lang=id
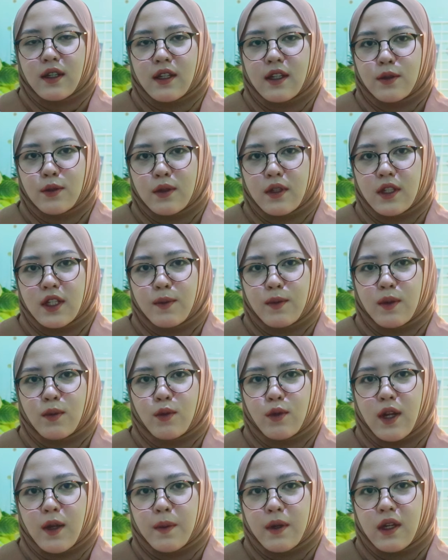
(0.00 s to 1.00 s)
Kasus ini
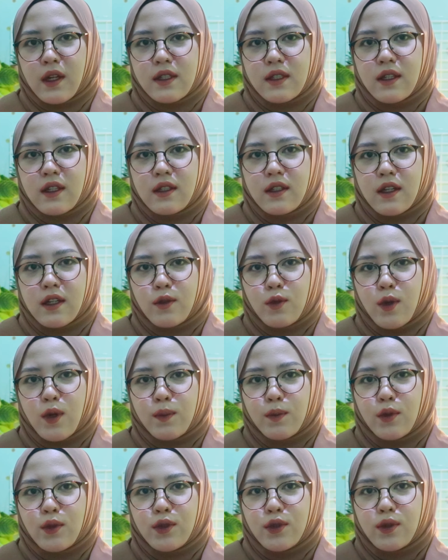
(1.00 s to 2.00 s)
bermula pada kejadian
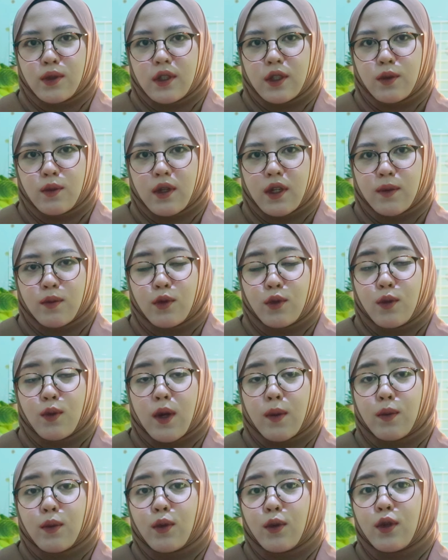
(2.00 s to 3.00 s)
20 Juli
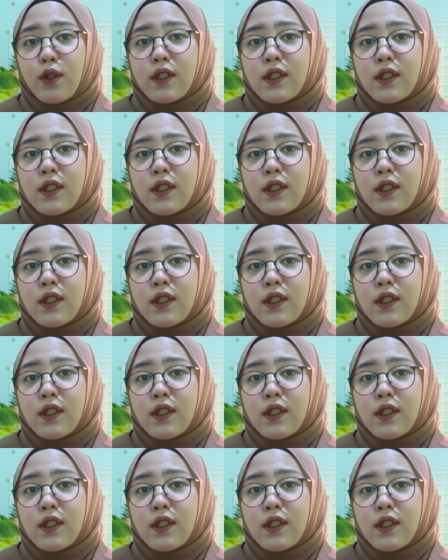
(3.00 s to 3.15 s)
2021